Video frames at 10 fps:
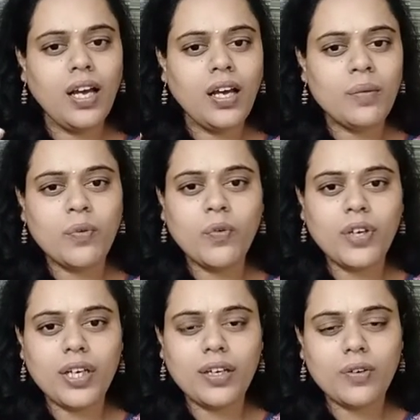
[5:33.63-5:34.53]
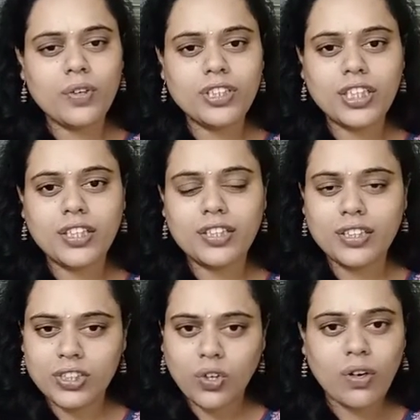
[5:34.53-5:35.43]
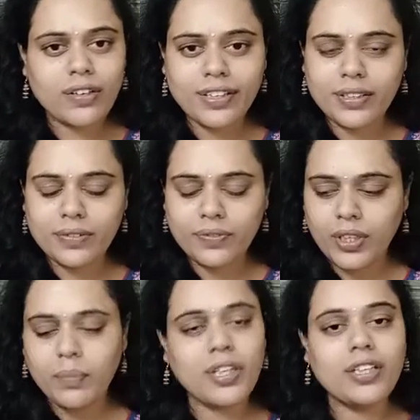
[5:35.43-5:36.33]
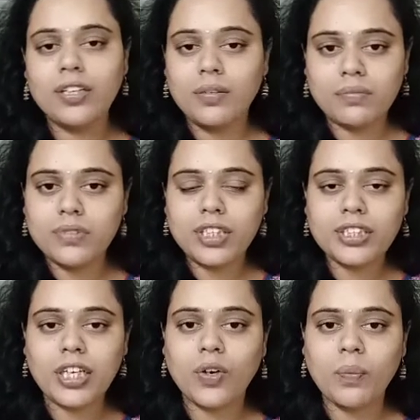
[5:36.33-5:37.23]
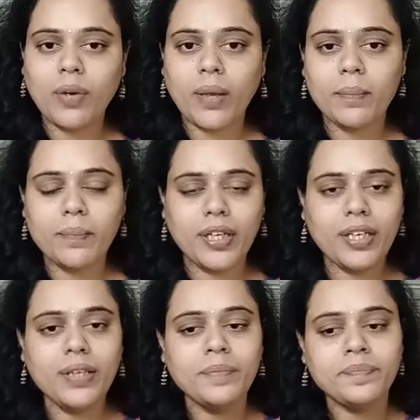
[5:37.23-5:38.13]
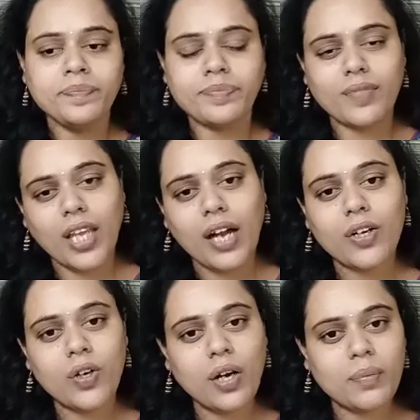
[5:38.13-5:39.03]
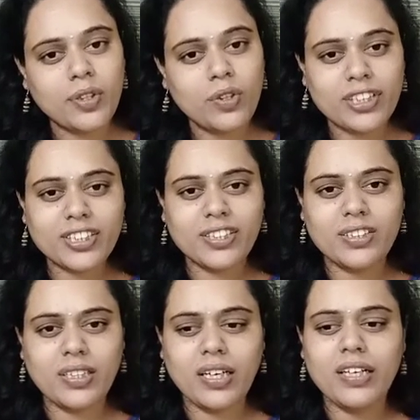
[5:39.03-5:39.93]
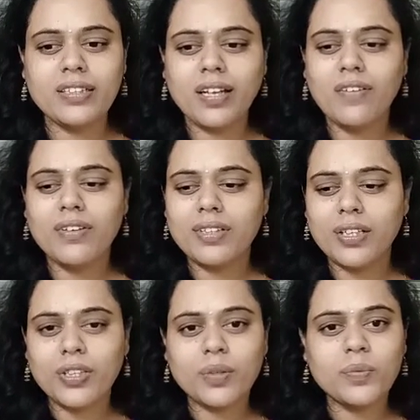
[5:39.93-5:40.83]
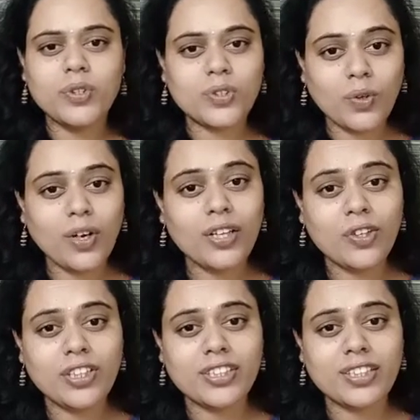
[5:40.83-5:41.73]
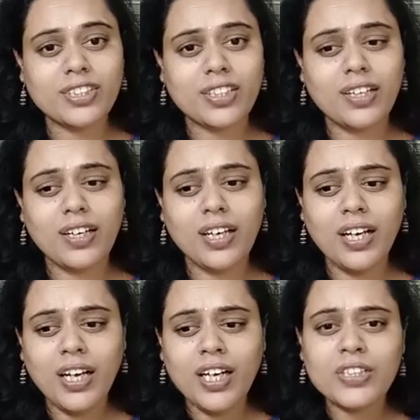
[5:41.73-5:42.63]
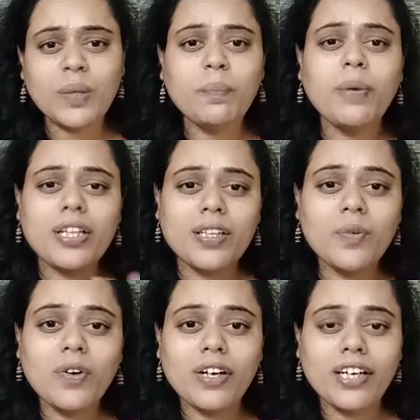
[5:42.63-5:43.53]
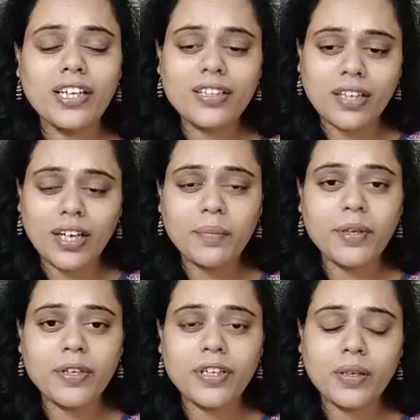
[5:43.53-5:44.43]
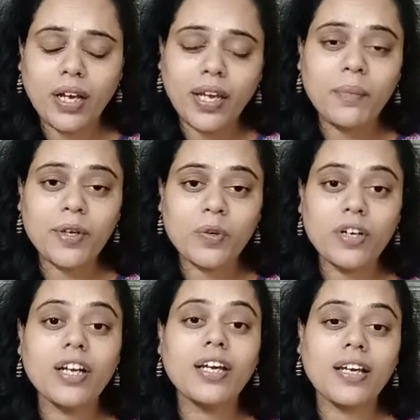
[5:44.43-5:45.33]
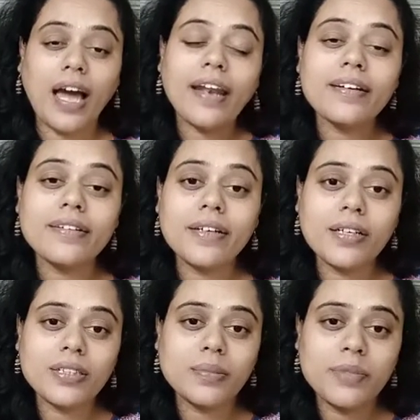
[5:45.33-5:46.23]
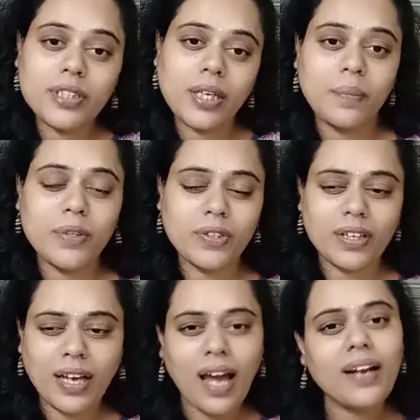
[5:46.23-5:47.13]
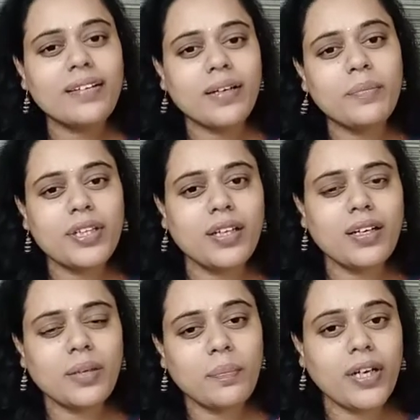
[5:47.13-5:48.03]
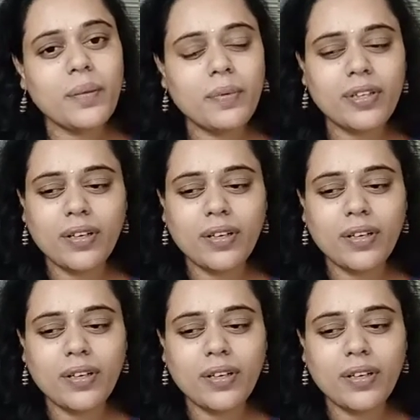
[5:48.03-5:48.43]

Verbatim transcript: మూవీ గురించి ఏదైతే షార్ట్ అయితే ఫిలిం ఏది తీశారో ప్రేమ అని దాంట్లో అవితో డిస్కషన్ కానీ తర్వాత అంతకుముందు సోహెల్తో డిస్కషన్ కానీ సో ప్రతి ఒక్కటి తను ఏమనుకు ఏమనుకుంటాడు క్యారెక్టర్ మీద వెళ్ళిపోతాడు క్యారెక్టర్ మీద డిపెండ్ అయిపోతాడు